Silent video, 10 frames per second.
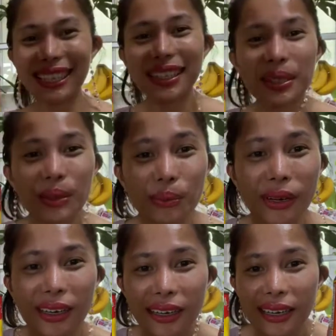'Di
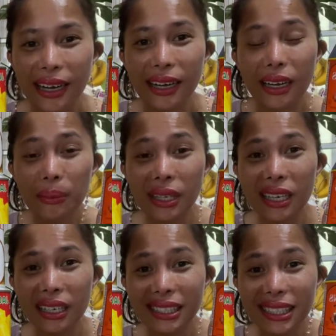ba? Alam nila
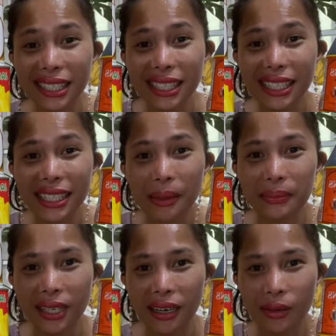kasi naghihirap
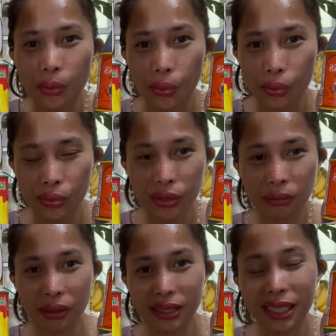na ako, 'di
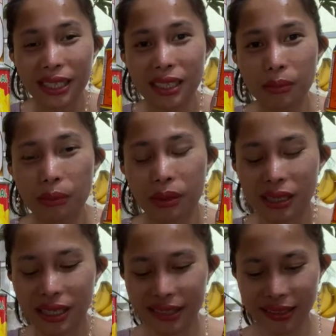ba? Sila
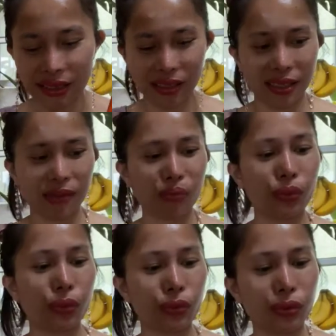nagpapadala sa akin ng
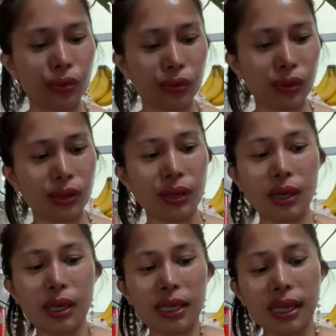food.
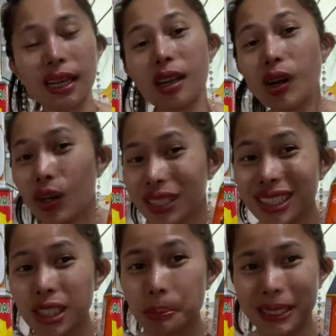Yan,
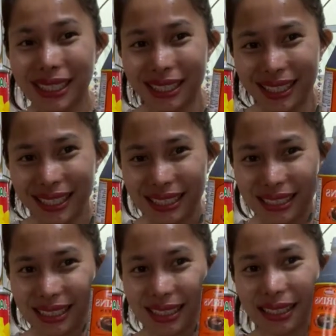Lawrence Patis.
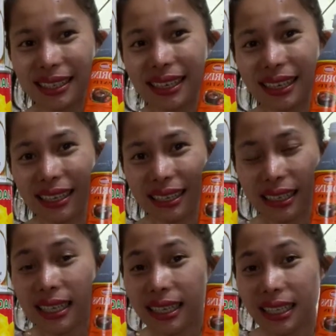Ayan.
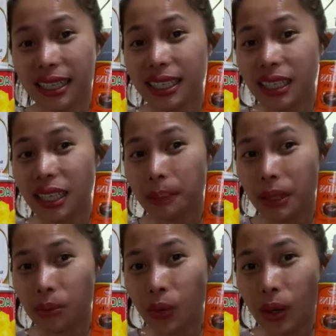Hindi yan
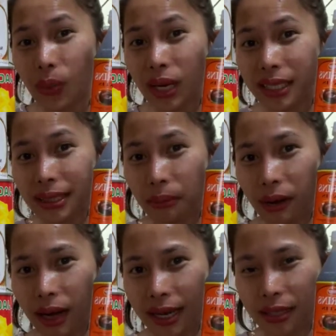dapat mawawala sa
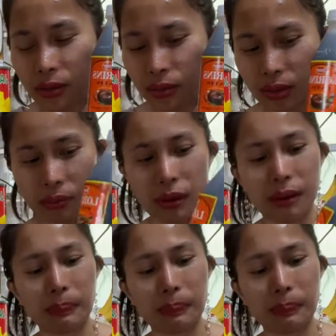bahay niyo, 'di ba?